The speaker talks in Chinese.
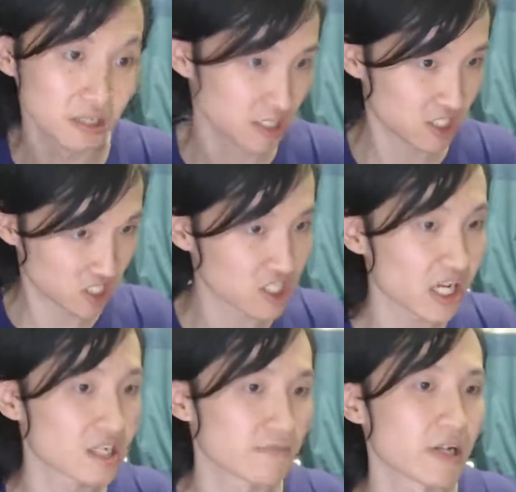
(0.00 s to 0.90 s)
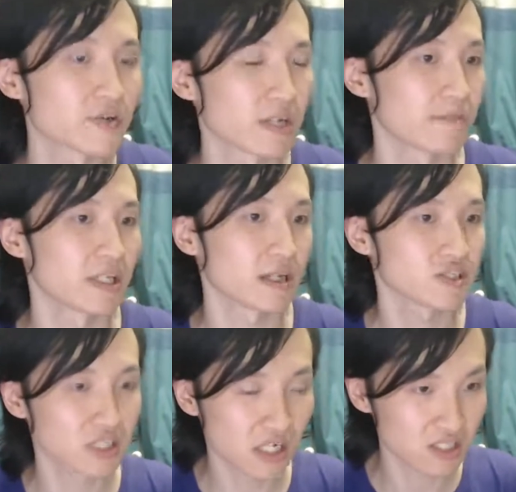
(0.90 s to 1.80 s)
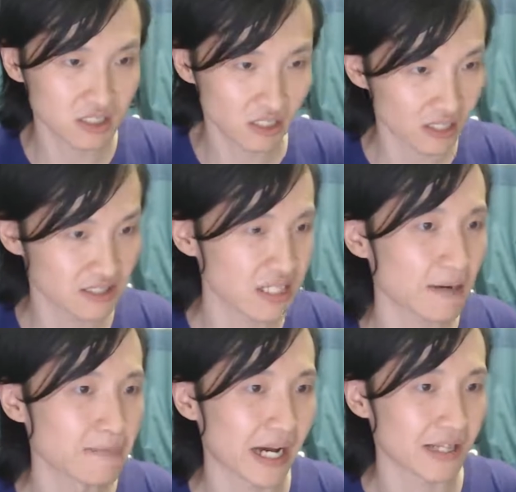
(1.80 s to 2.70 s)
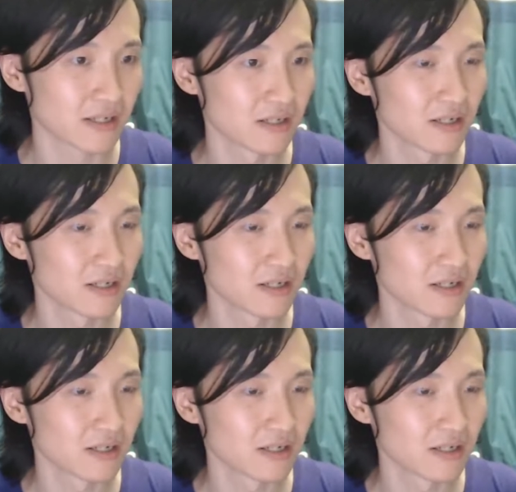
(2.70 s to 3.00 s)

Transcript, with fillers: 实际上是没有生命的，实际上是很苍白的。